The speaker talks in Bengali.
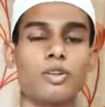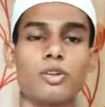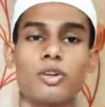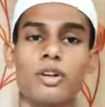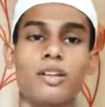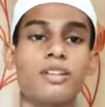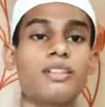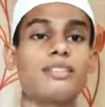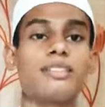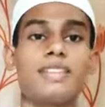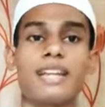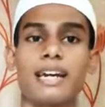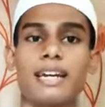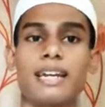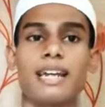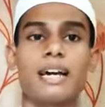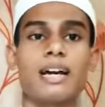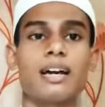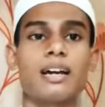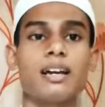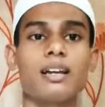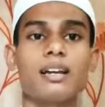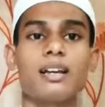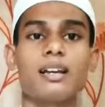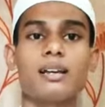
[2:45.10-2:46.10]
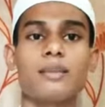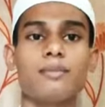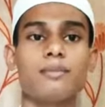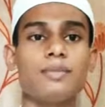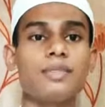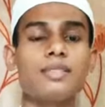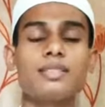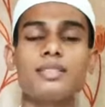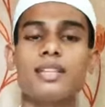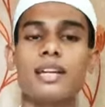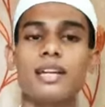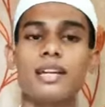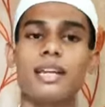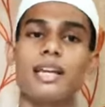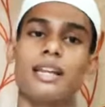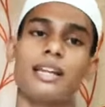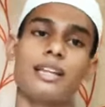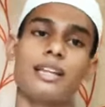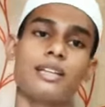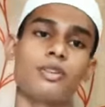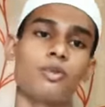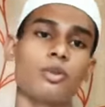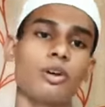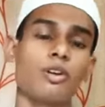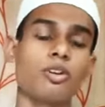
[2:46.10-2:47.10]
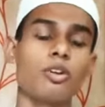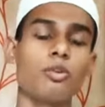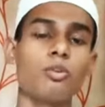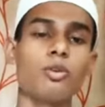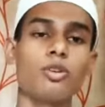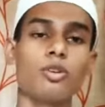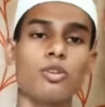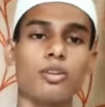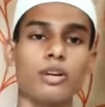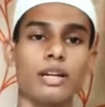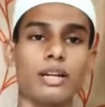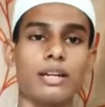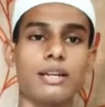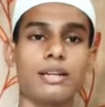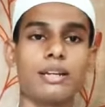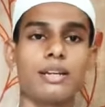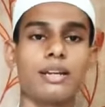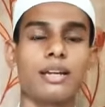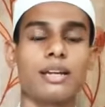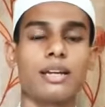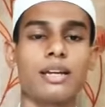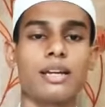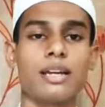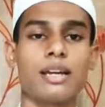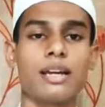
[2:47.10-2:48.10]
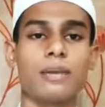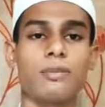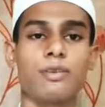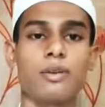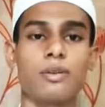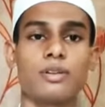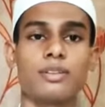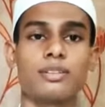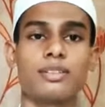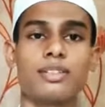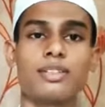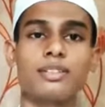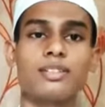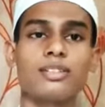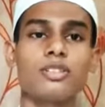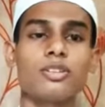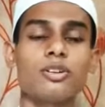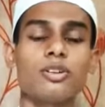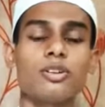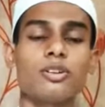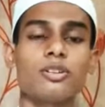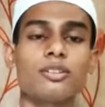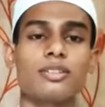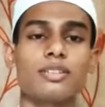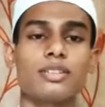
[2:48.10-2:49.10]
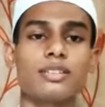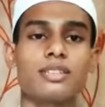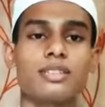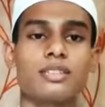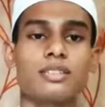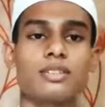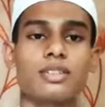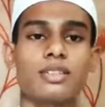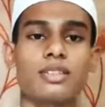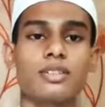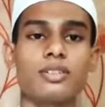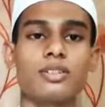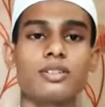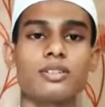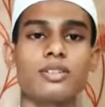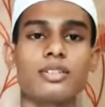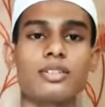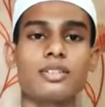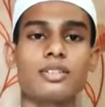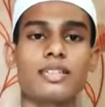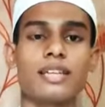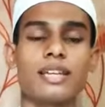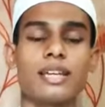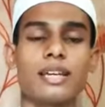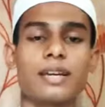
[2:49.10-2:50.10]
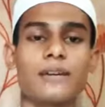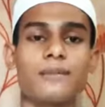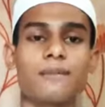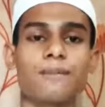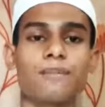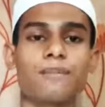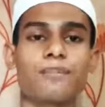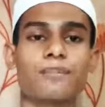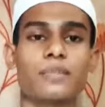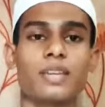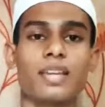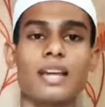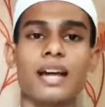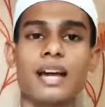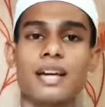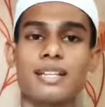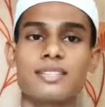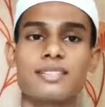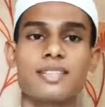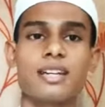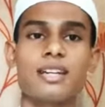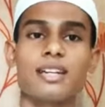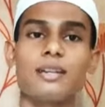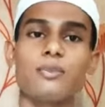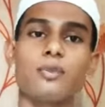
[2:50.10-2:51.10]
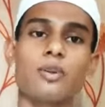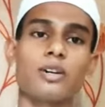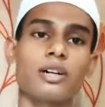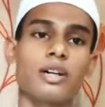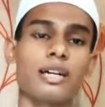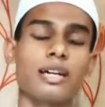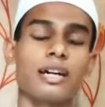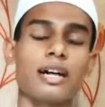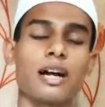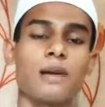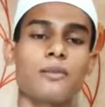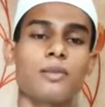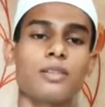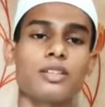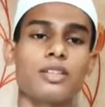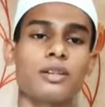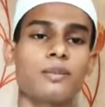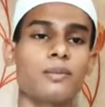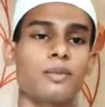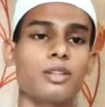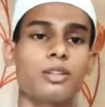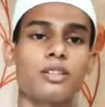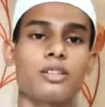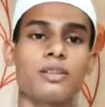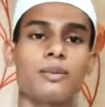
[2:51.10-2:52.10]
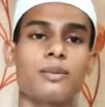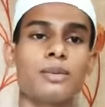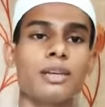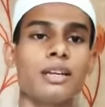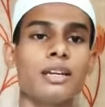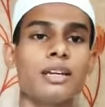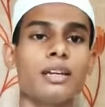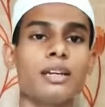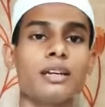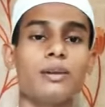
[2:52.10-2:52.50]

রদ যায় না মিস যায় না আল্লাহ দোয়া কবুল করেন এবং তৃতীয় যেটি সেটি হচ্ছে যে আজান এবং একামতের মাধ্যমে